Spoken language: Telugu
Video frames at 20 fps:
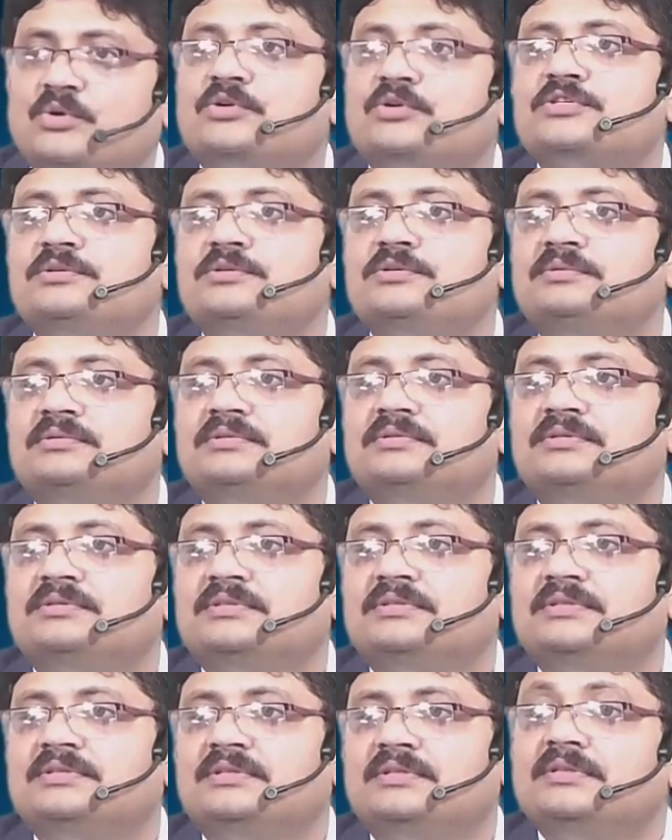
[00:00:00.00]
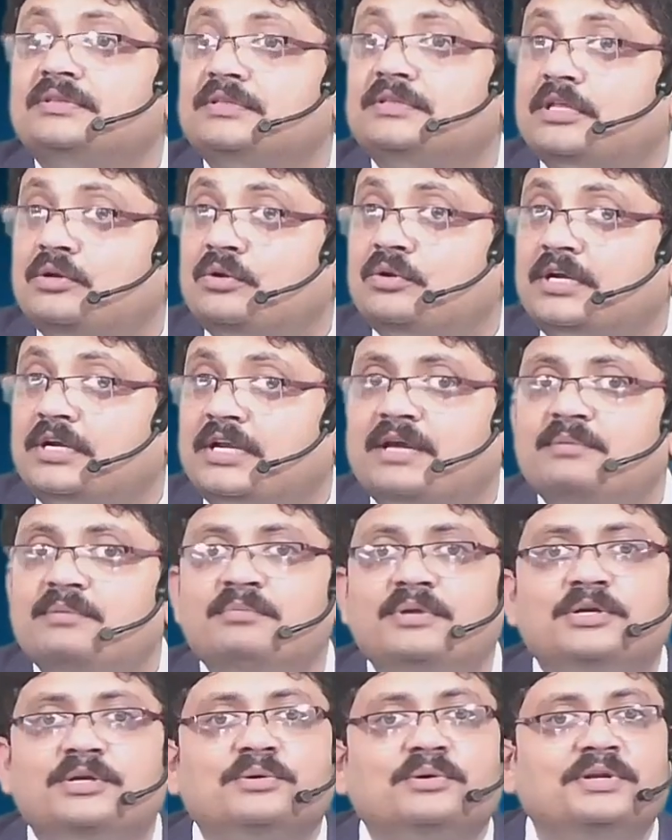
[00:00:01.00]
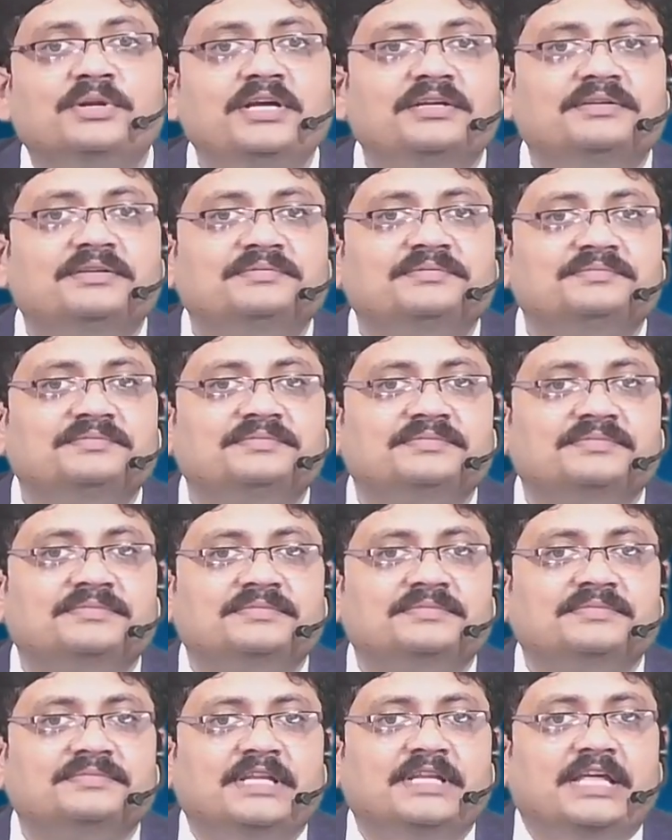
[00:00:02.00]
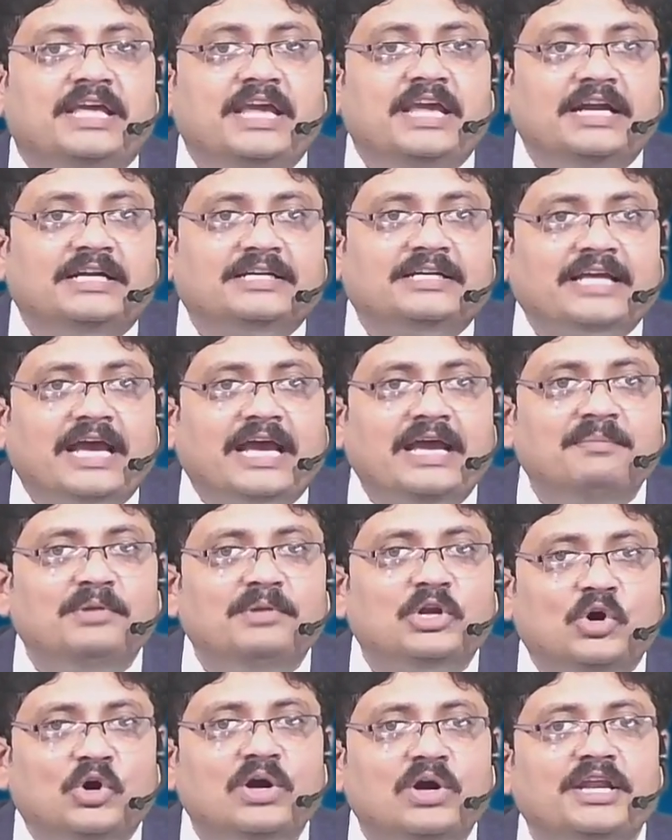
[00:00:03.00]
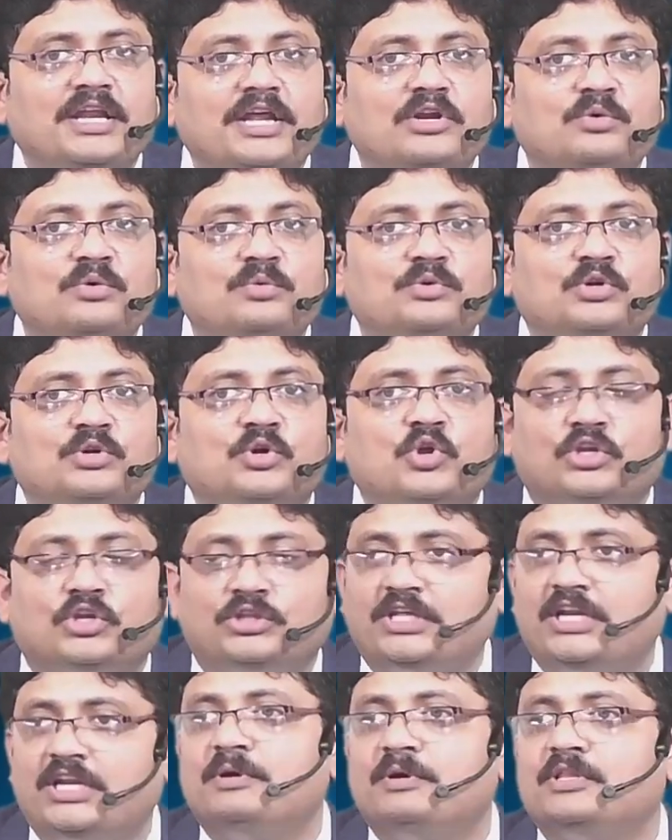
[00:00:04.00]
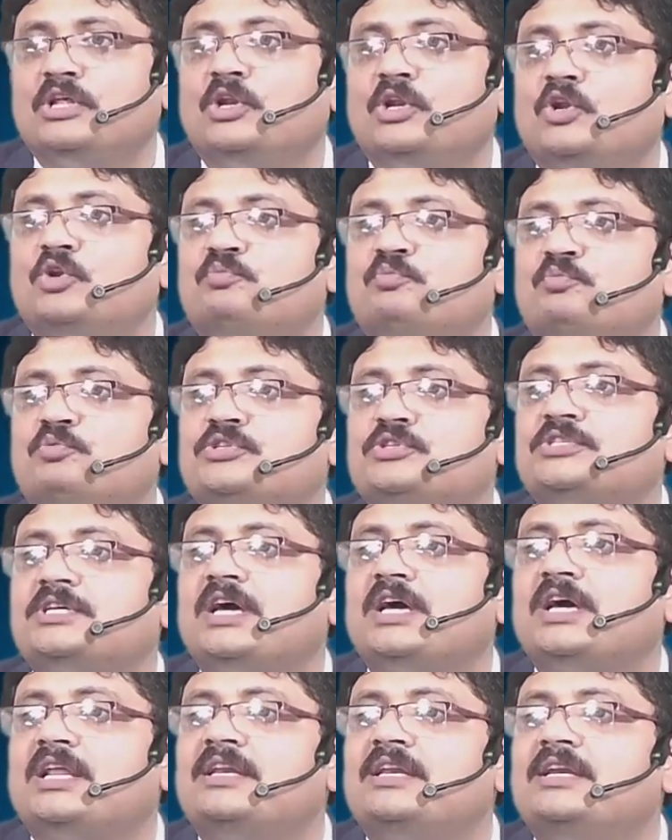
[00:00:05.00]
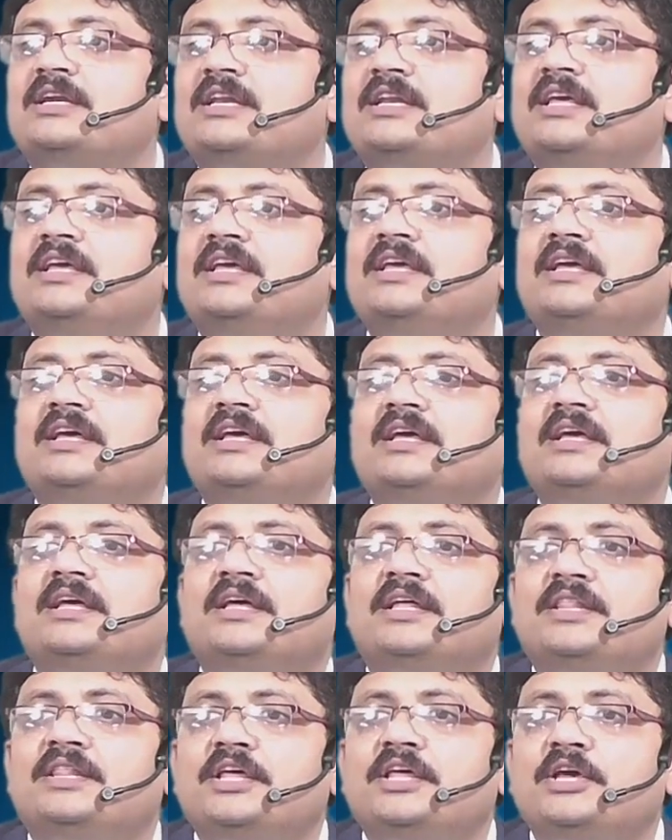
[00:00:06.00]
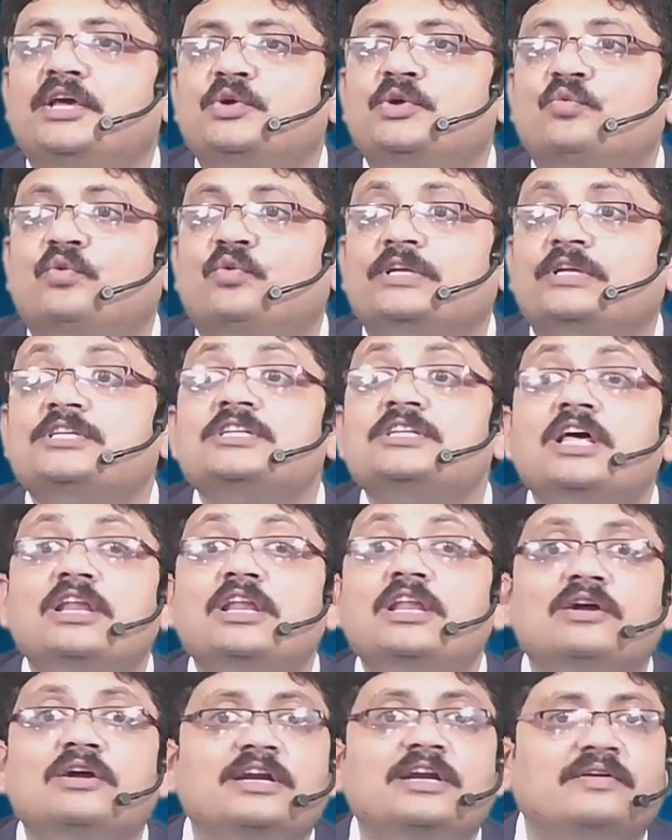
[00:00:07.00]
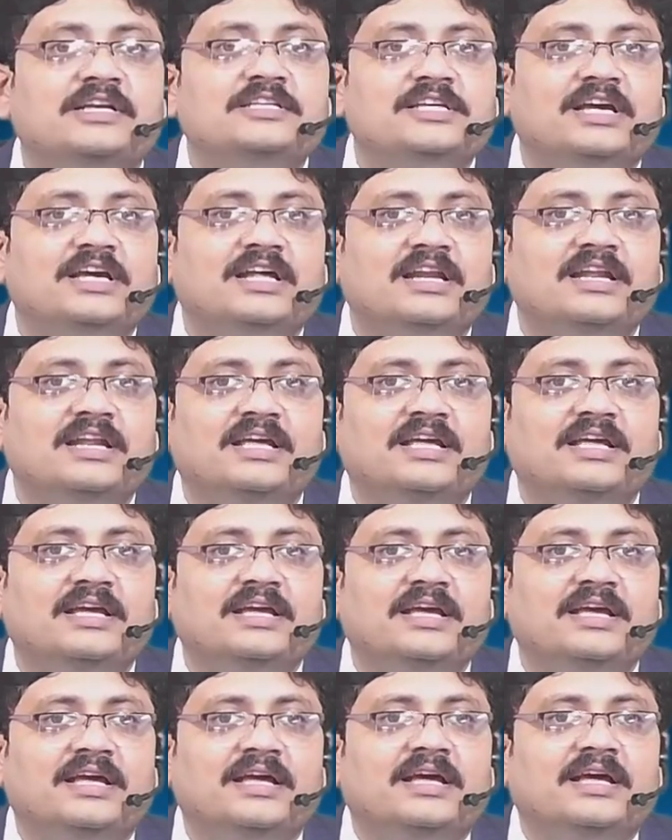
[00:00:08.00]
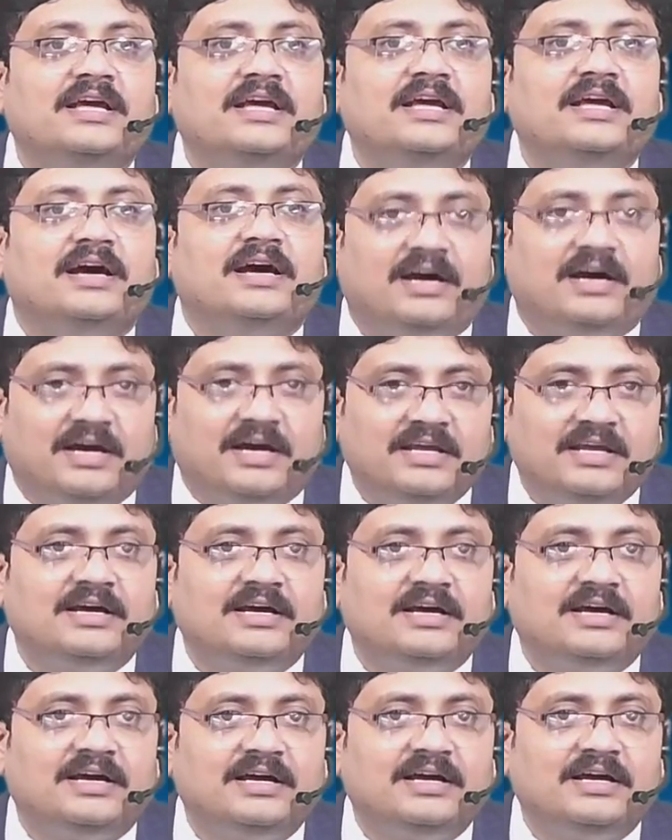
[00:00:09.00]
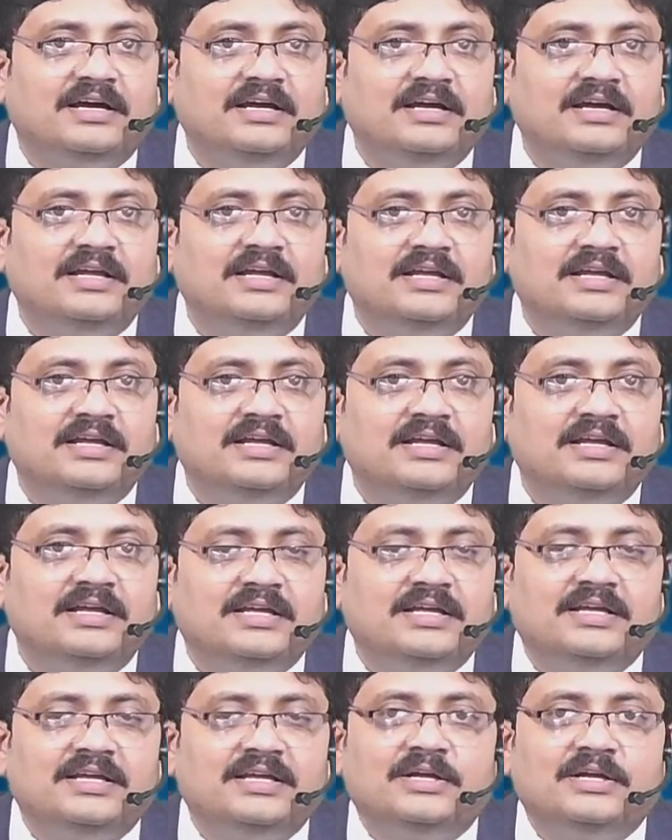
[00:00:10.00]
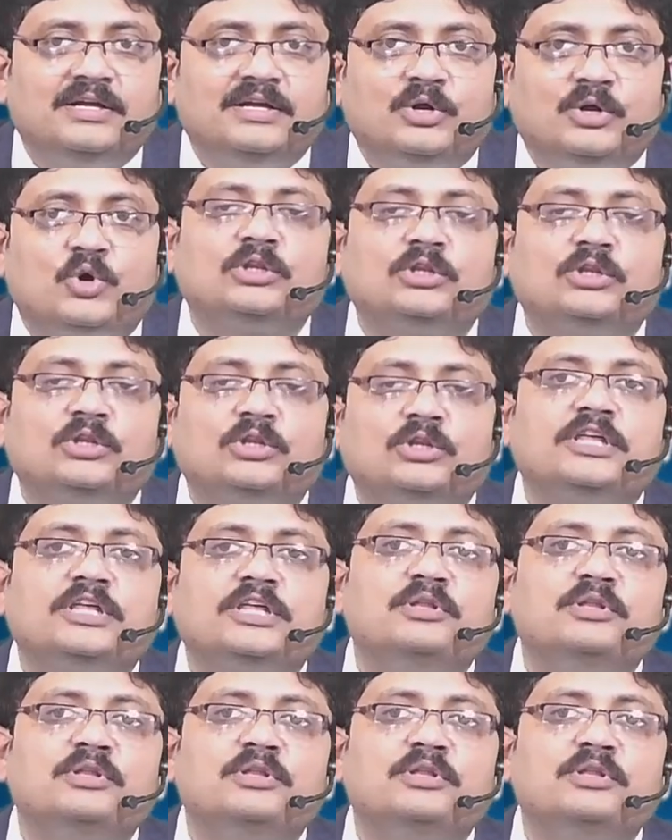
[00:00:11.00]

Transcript: దానికోసం తను ఒక టైం పెట్టుకొని ఈ టైంలోగా నేను క్రొత్త నిబంధనలోని పుస్తకాలన్నిటినీ నేను వచనాలుగా డివైడ్ చేయాలని ఆయన క్రొత్త నిబంధనలో ఉన్న